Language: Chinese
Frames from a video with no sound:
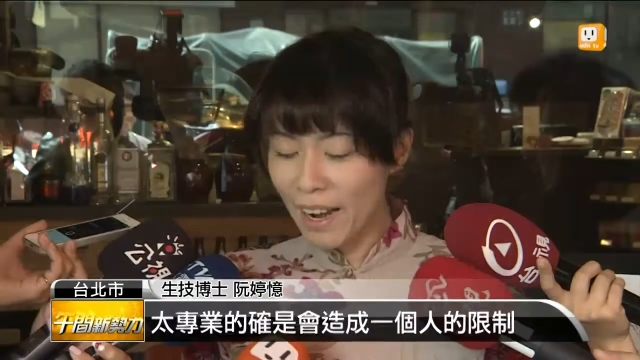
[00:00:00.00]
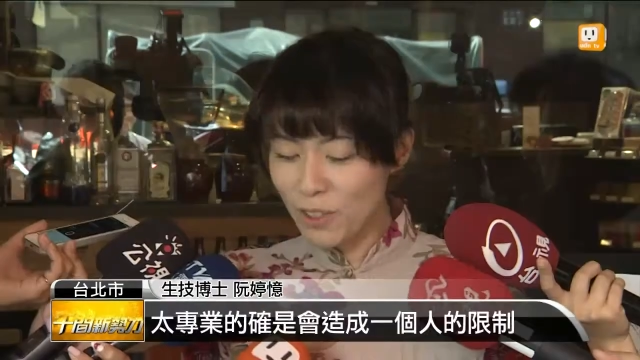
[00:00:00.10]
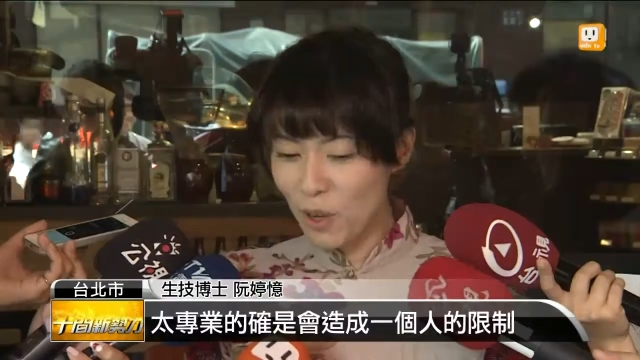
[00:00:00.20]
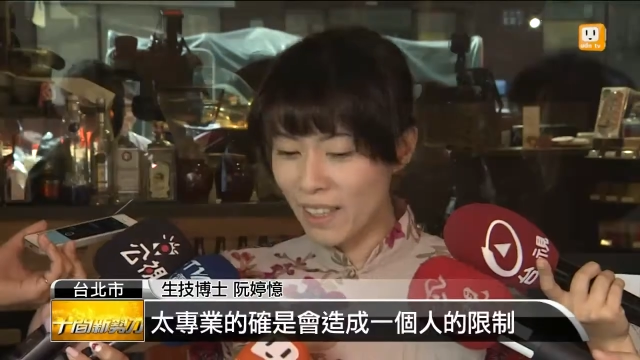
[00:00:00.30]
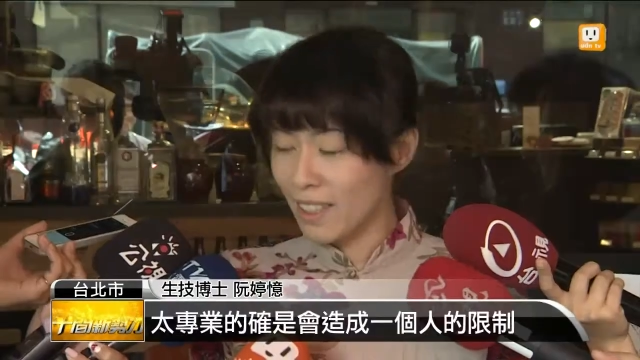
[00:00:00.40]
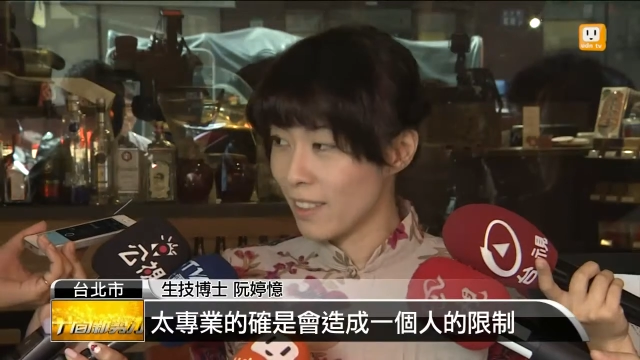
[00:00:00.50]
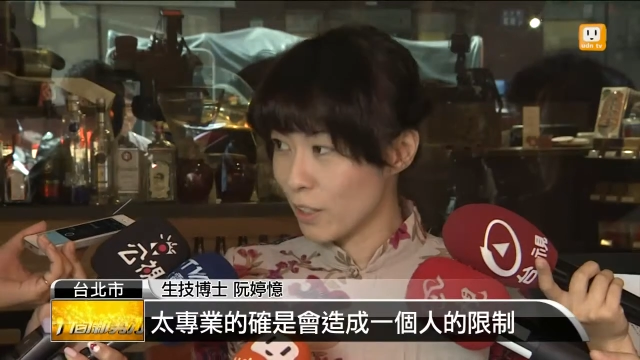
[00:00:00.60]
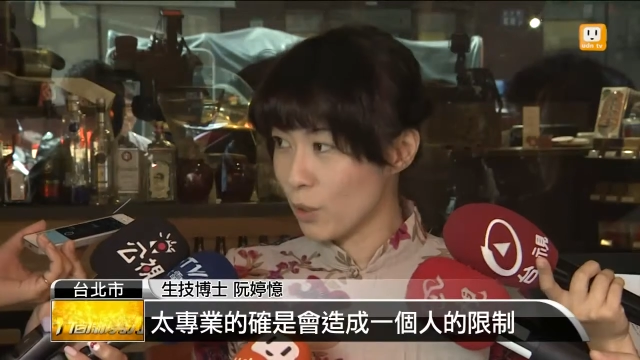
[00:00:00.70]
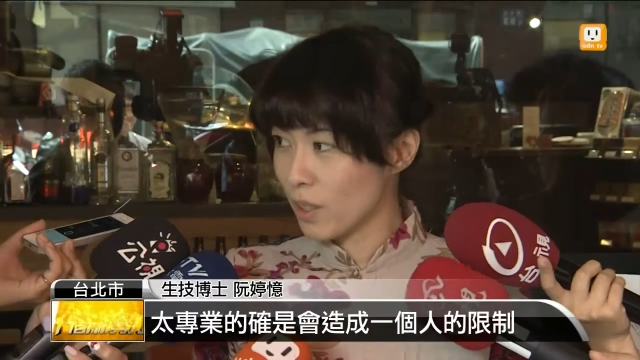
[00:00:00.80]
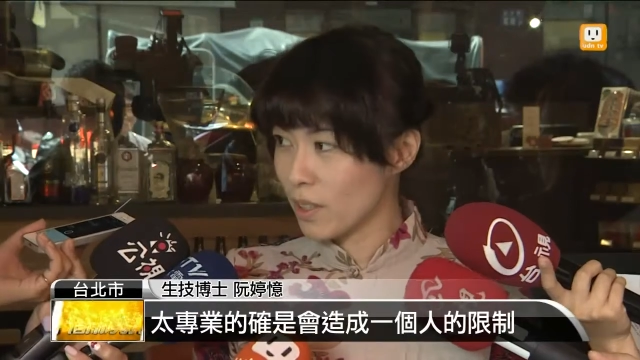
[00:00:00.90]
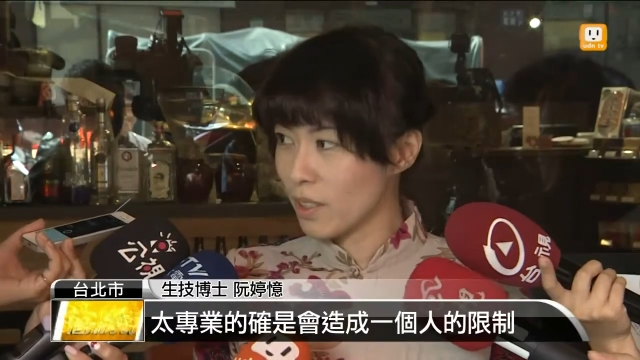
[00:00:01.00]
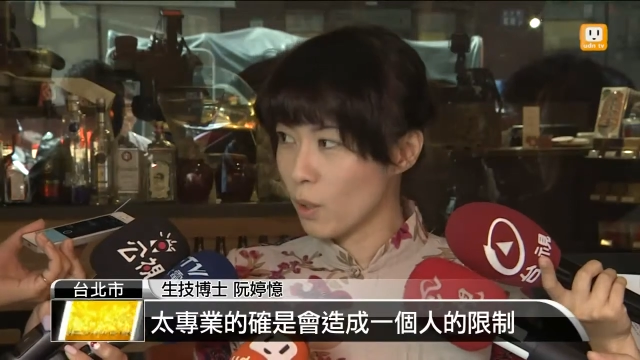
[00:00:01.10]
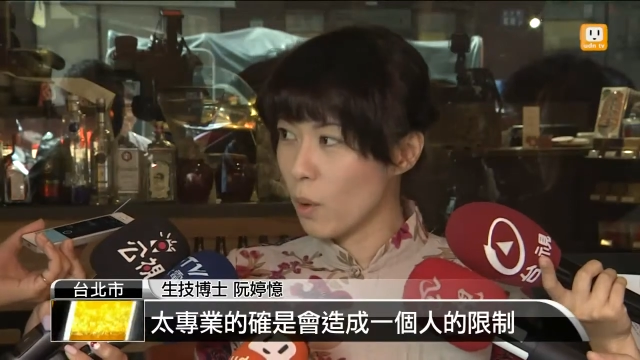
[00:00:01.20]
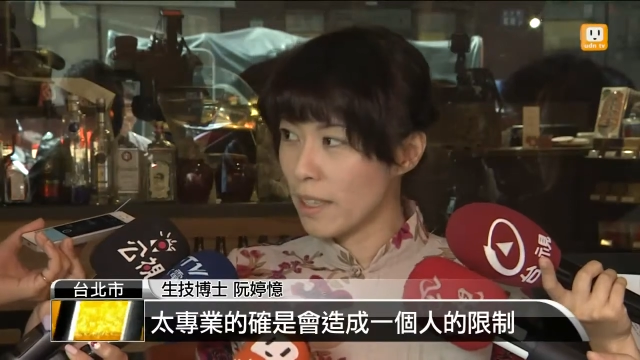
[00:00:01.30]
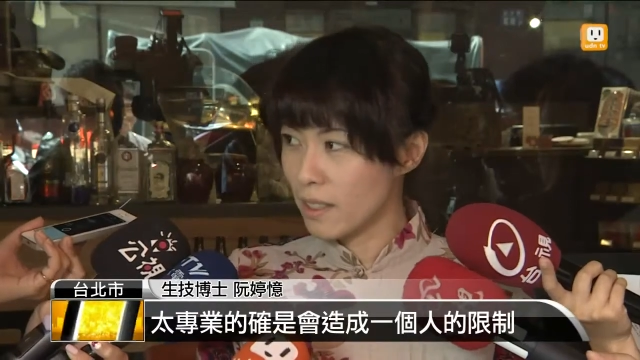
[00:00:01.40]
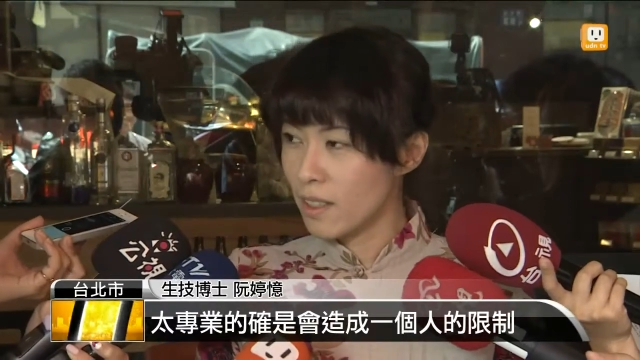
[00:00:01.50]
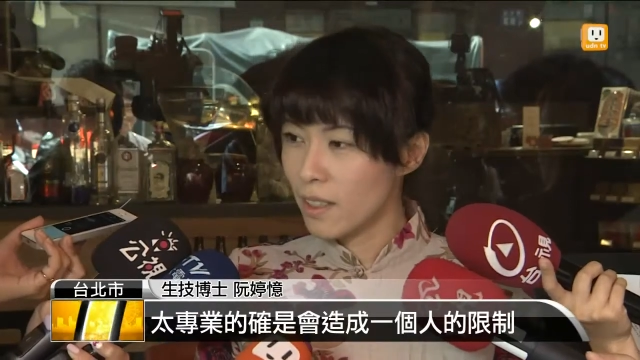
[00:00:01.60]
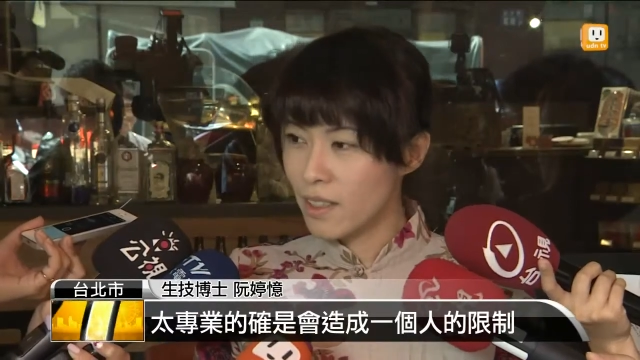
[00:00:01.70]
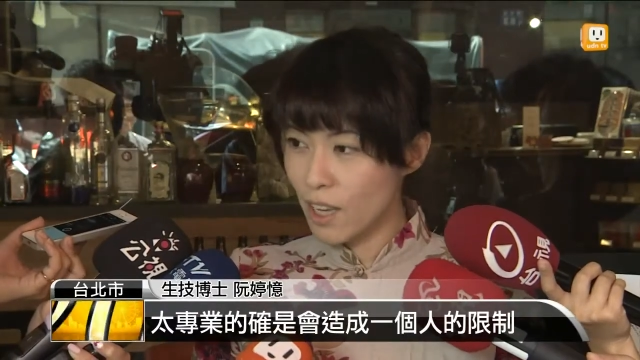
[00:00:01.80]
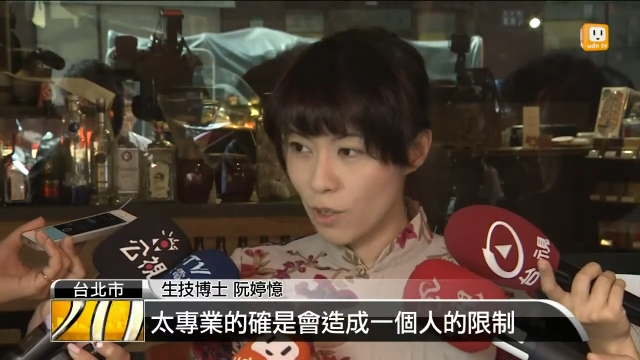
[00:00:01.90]
太专业的确是会。
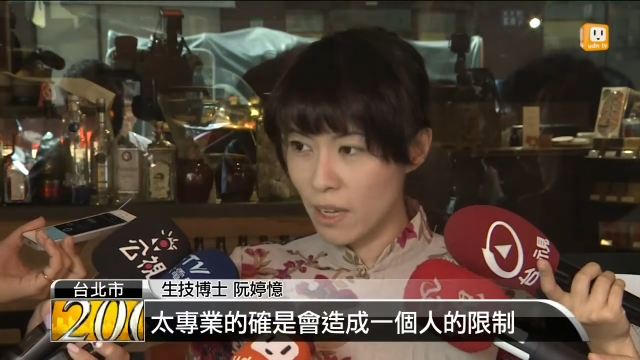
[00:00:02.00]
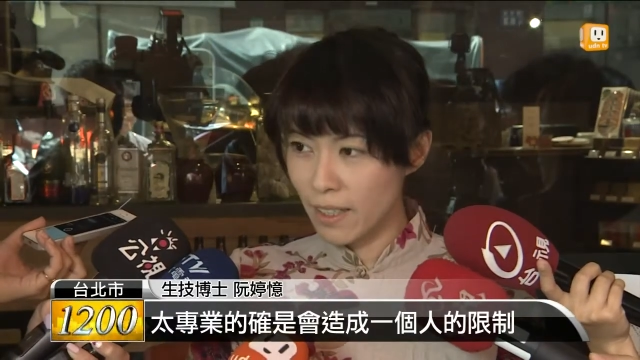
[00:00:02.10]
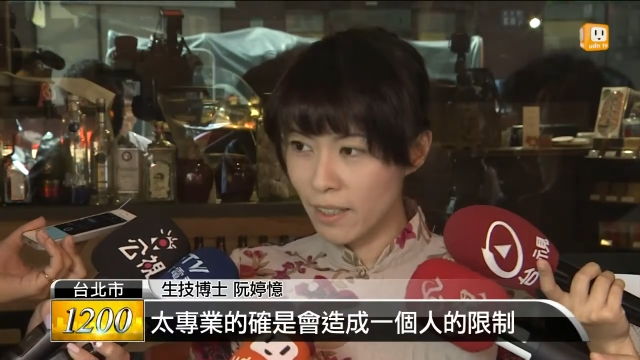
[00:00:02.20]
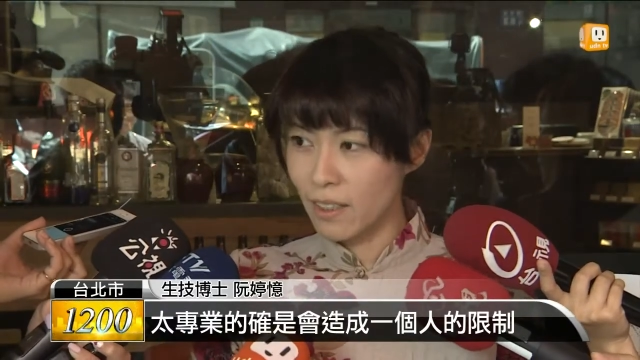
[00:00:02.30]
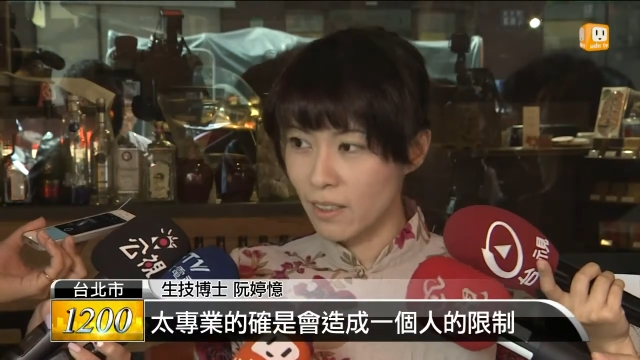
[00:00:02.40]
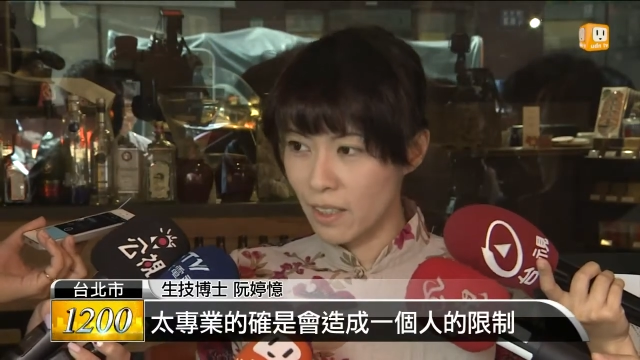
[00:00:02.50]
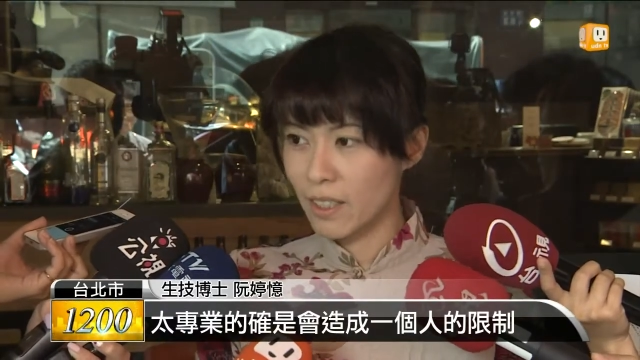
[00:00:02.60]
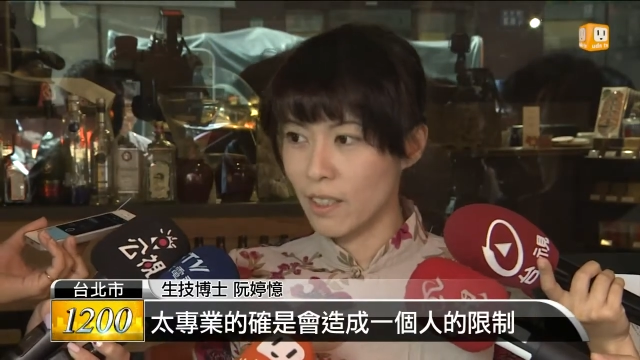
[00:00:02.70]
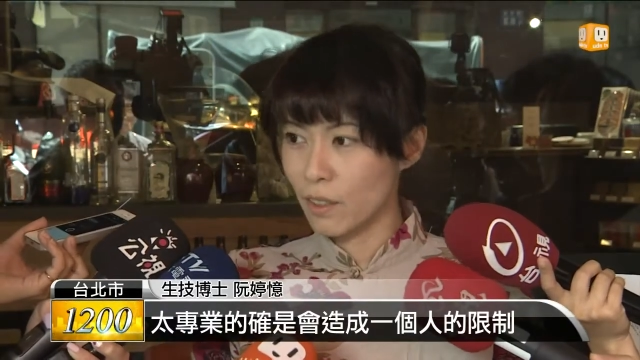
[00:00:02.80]
造成一个人的限